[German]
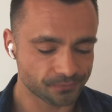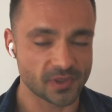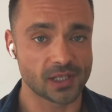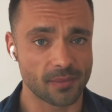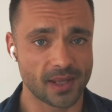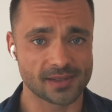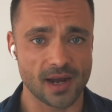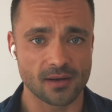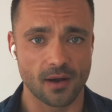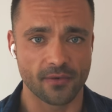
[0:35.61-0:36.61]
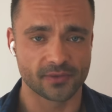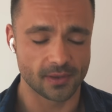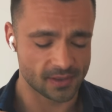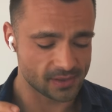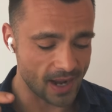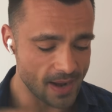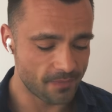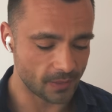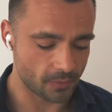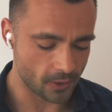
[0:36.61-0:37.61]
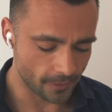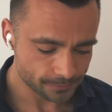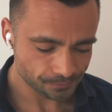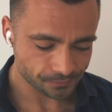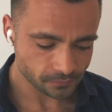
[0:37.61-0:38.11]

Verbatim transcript: Das habe ich jetzt gerade auf das iPad bekommen.